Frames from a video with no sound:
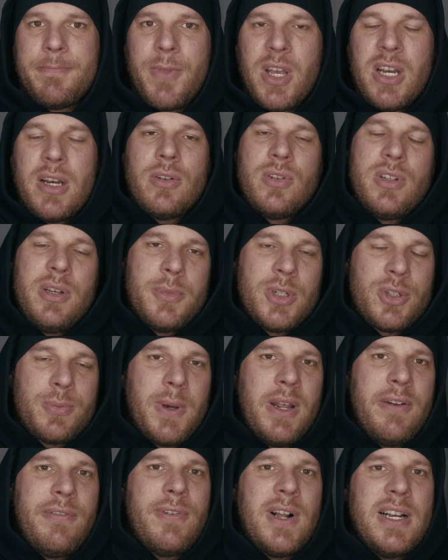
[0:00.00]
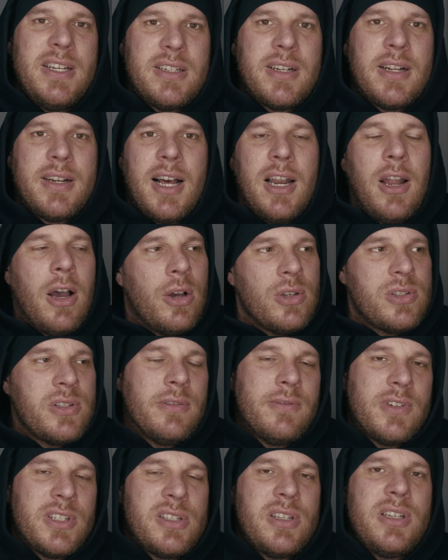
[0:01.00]
Ne? Und dementsprechend fallen die dann alle aus,
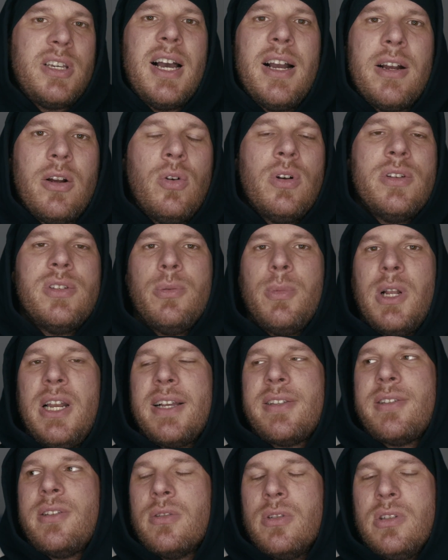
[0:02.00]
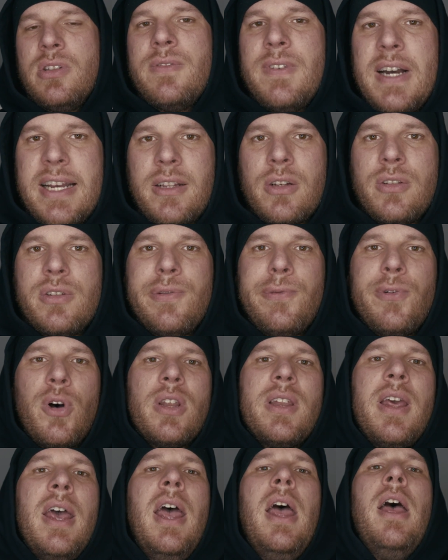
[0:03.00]
irgendwann sind die Krankenhäuser überlastet und so weiter und so
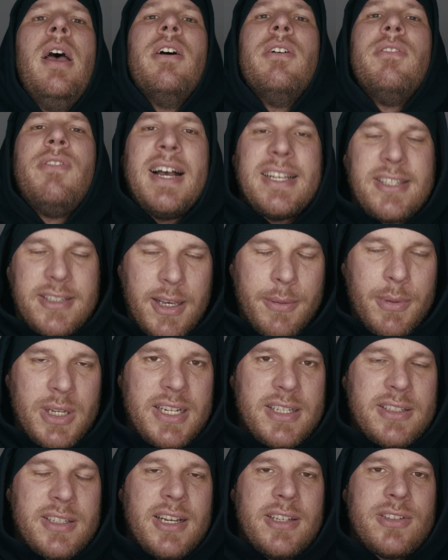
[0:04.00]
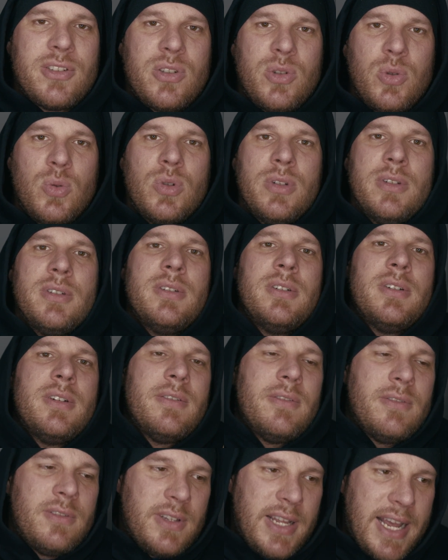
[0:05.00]
fort. Was kann man jetzt also so tun.
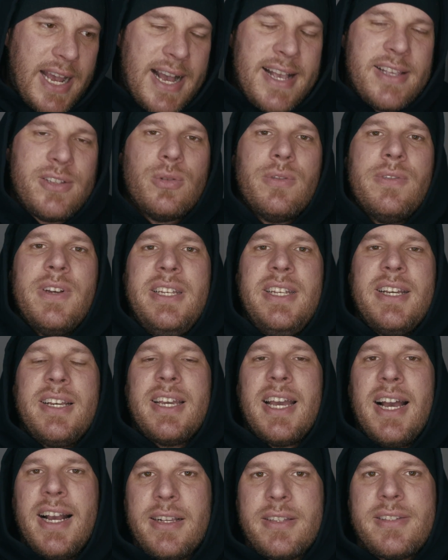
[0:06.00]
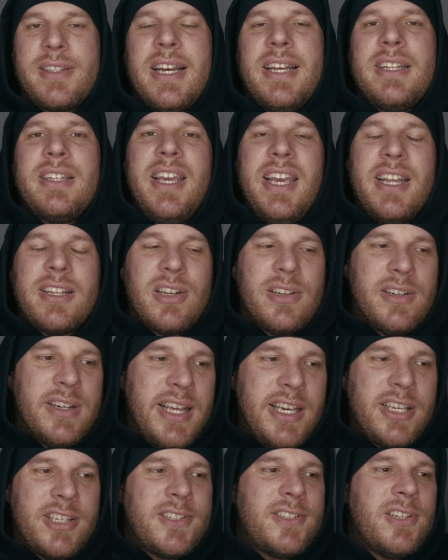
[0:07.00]
Also, wenn ihr krank seid, geht
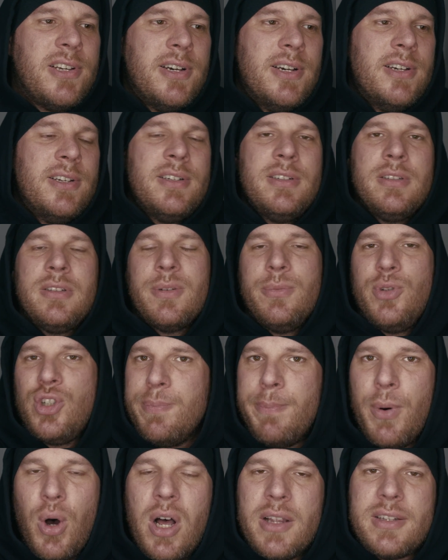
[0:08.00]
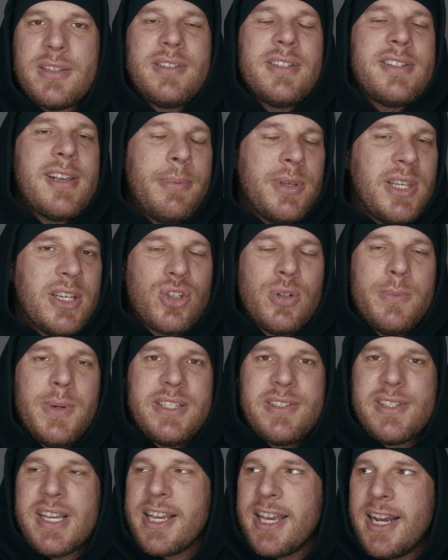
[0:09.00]
nicht zum Sport. Das habe ich ja schon mal
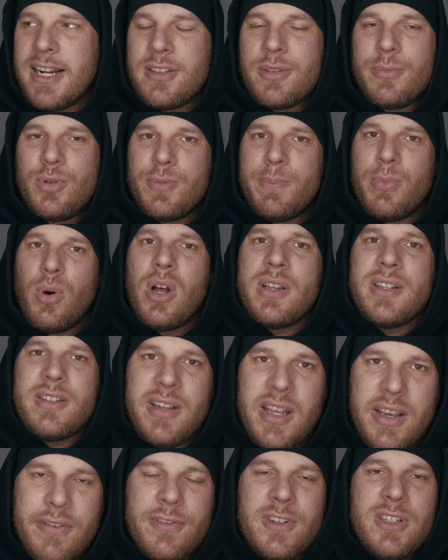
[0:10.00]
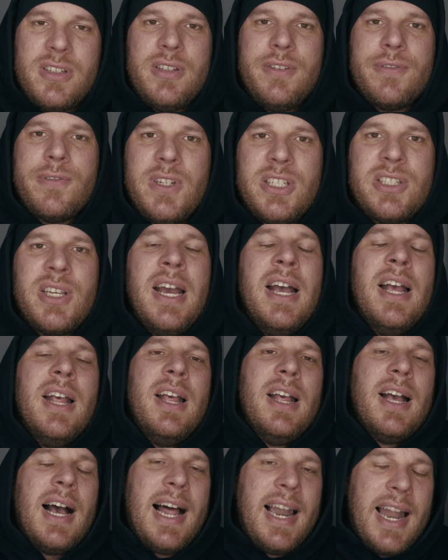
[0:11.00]
gesagt, krank zum Sport definitiv nicht.
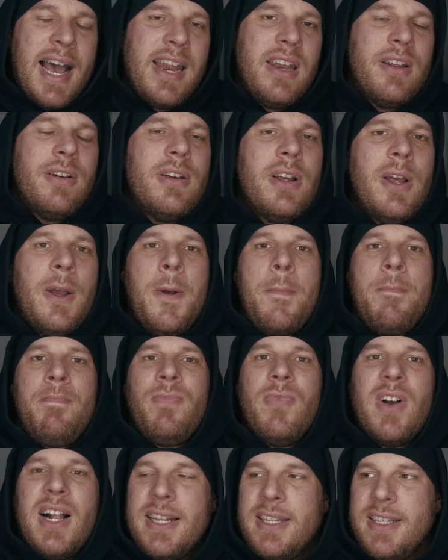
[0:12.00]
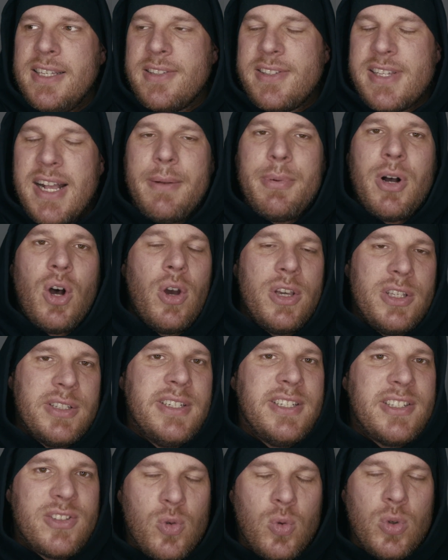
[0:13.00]
Alleine, weil ihr selber euch
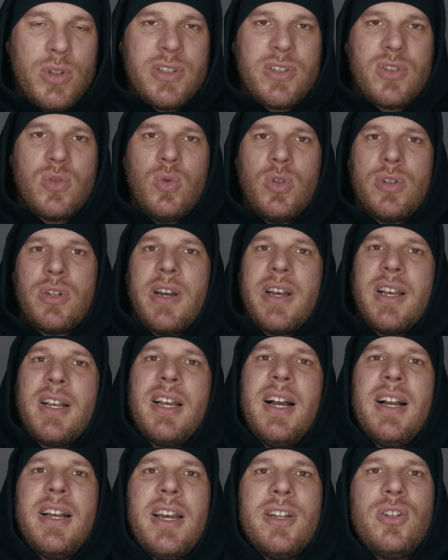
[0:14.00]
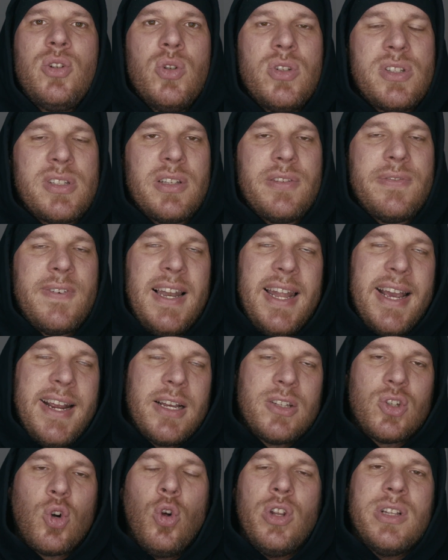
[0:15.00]
nichts Gutes tut, eure Krankheit künstlich
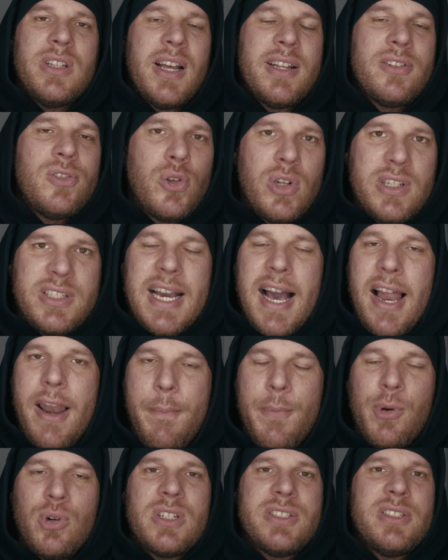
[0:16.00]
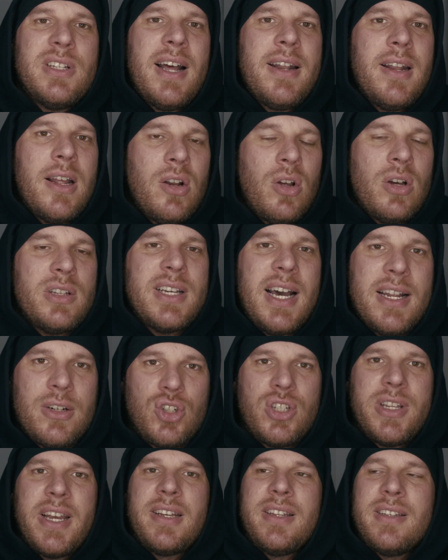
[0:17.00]
verlängert und natürlich alle möglichen anderen Leute
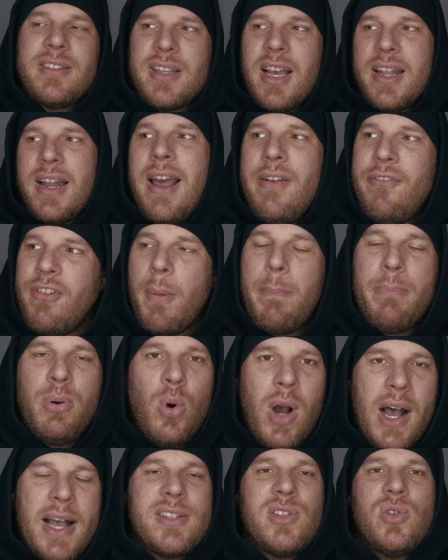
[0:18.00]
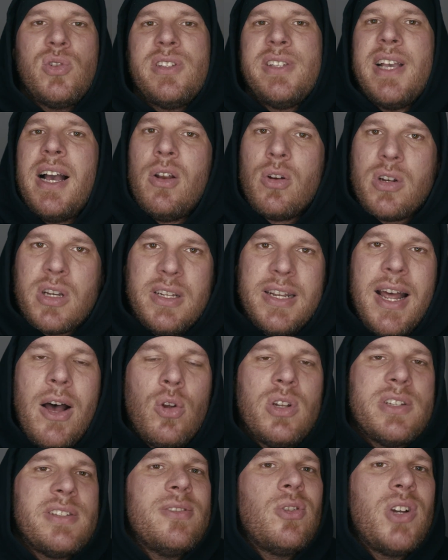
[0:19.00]
ansteckt. Ihr seid einfach pur asozial. Und
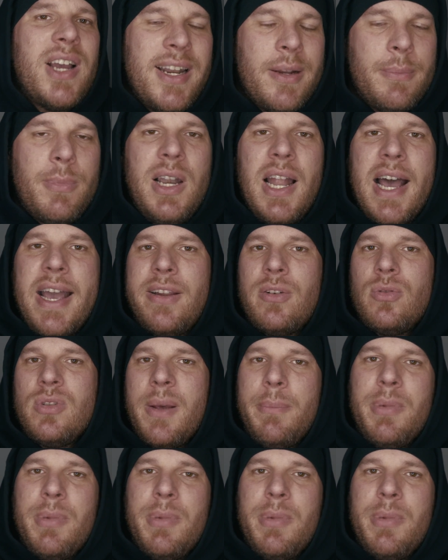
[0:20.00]
genau, das ist auch keine Beleidigung.